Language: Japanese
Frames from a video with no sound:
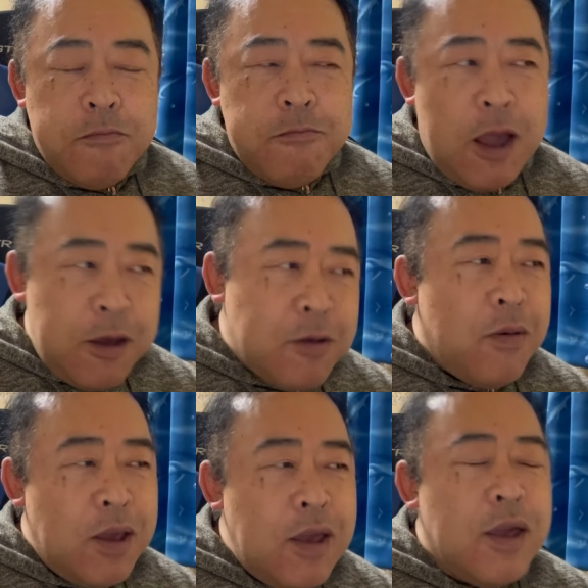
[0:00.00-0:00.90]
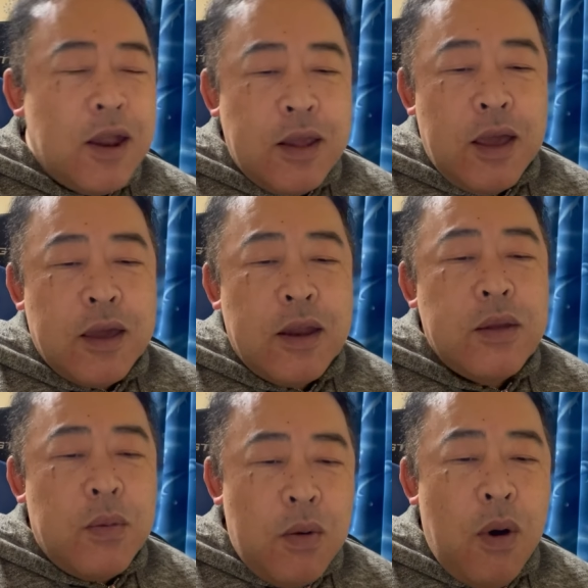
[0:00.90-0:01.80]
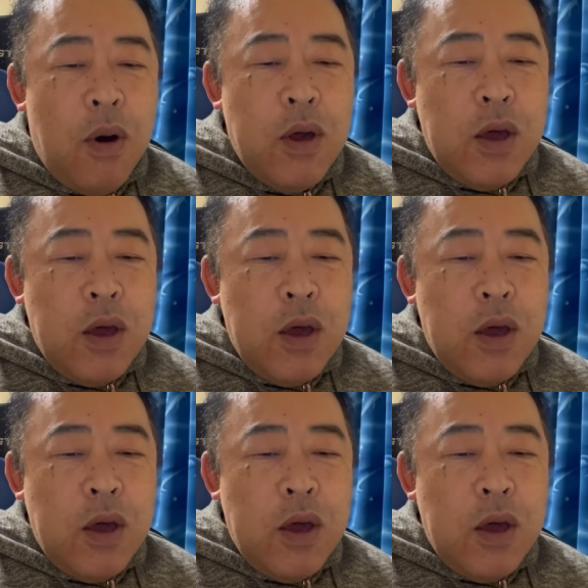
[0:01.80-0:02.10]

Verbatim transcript: ないとは言い切れないけれども